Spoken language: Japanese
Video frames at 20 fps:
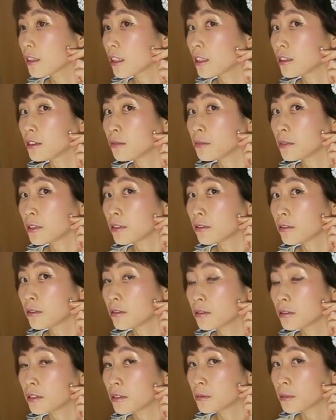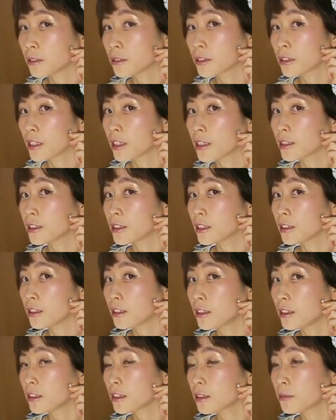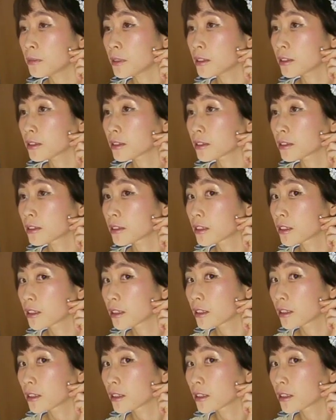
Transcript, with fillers: たるみの予防改善になります